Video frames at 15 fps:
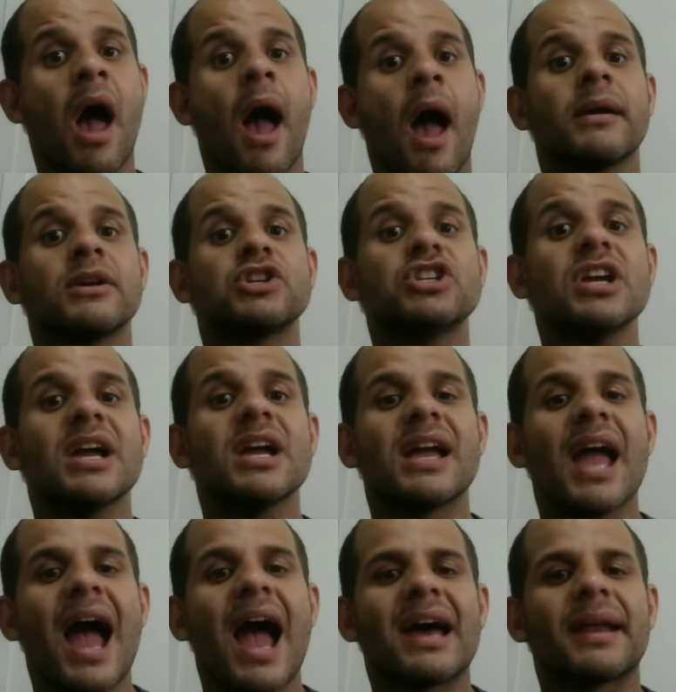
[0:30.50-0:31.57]

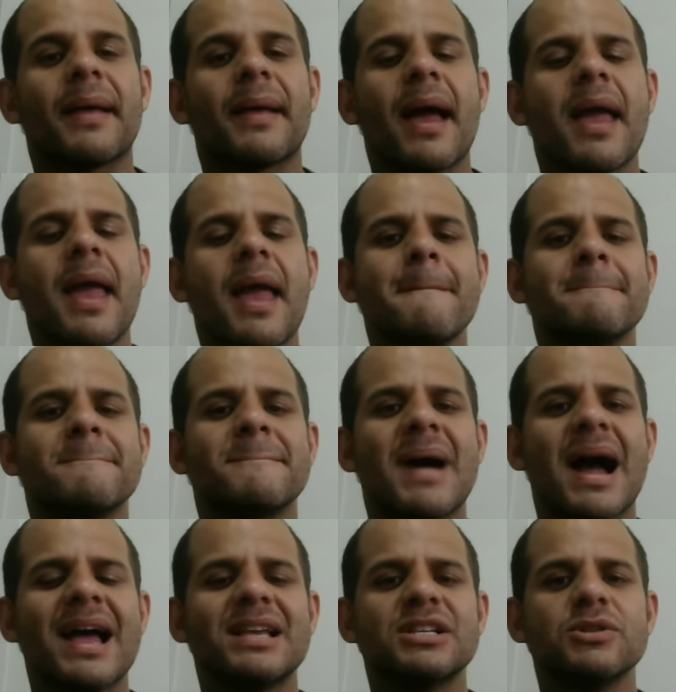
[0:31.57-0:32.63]
chegar em
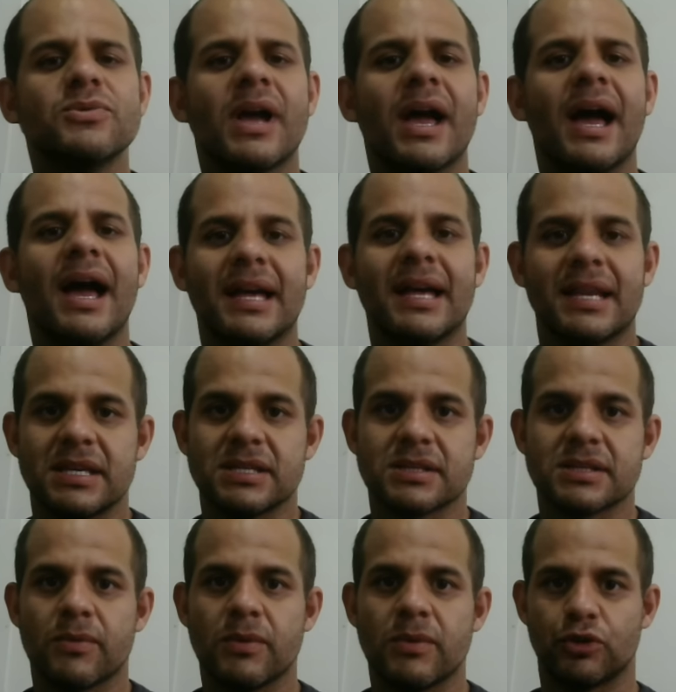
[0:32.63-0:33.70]
mais
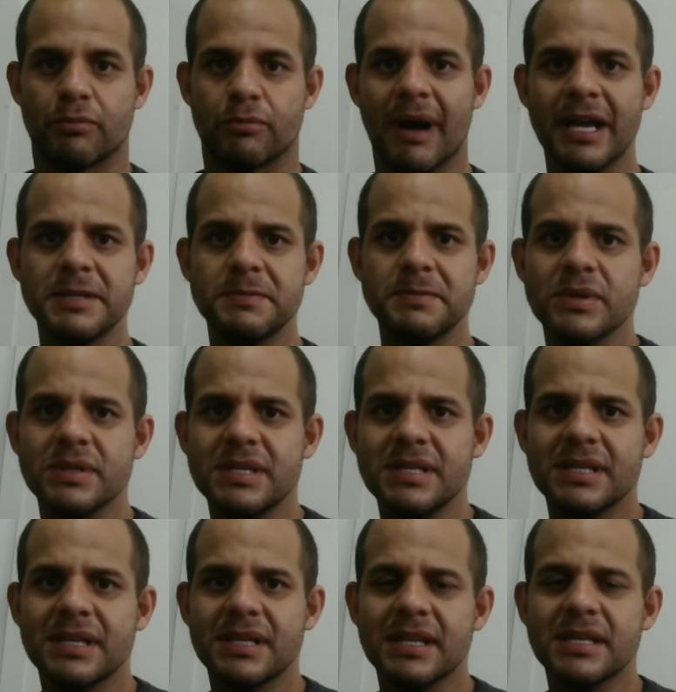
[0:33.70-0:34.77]
lugares. Quanto mais pessoas
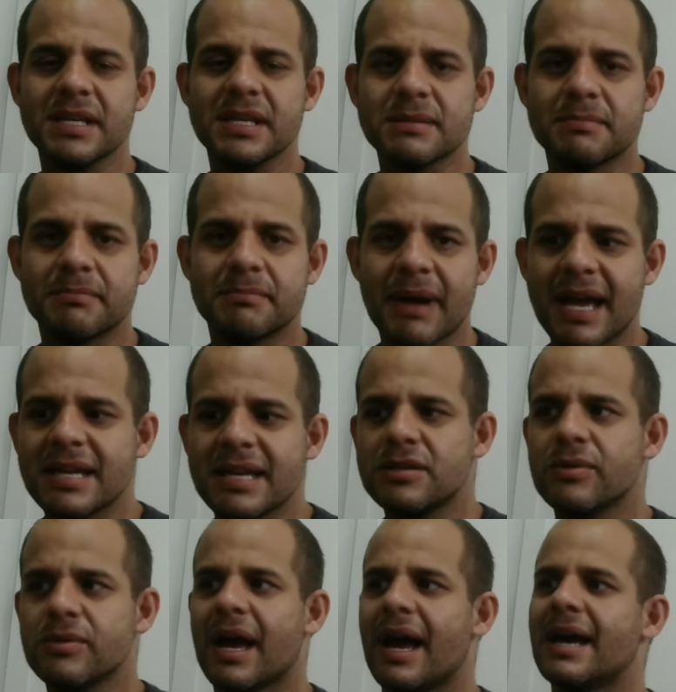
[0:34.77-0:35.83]
inscritas, mais
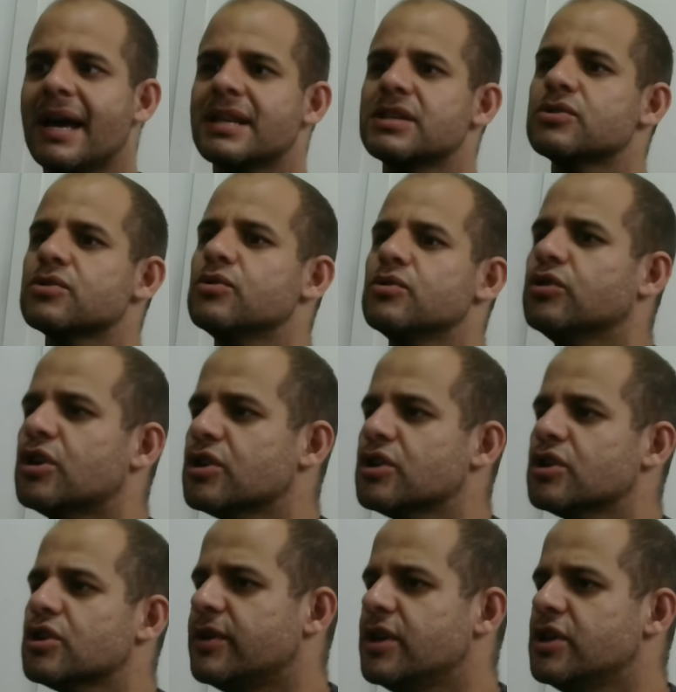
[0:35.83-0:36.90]
lugares o
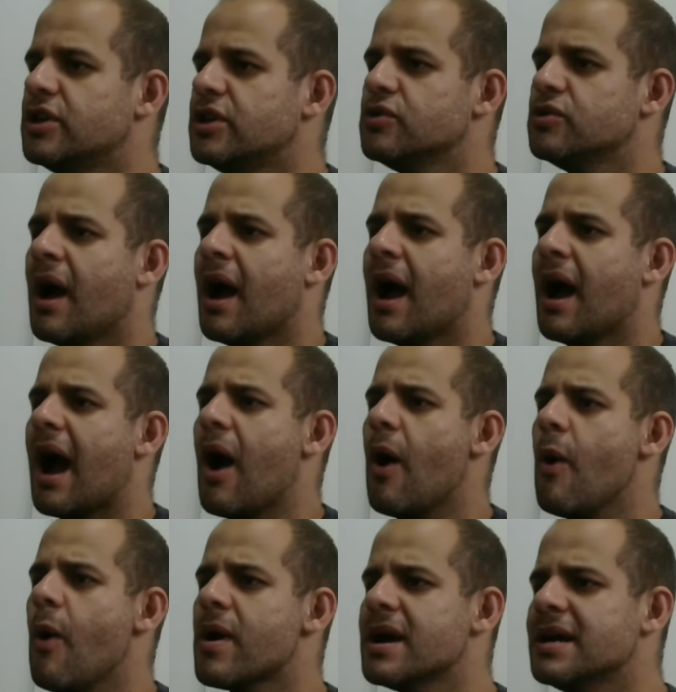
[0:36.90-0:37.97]
nosso vídeo
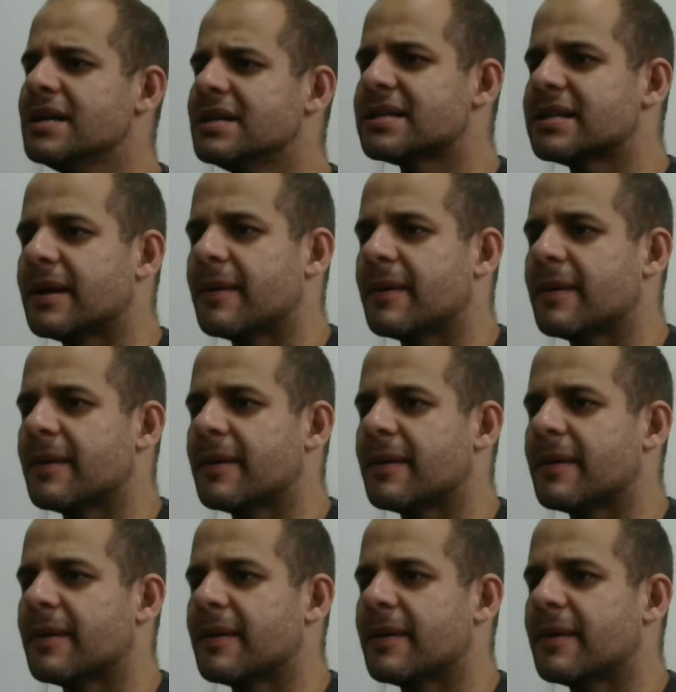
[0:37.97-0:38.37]
alcança,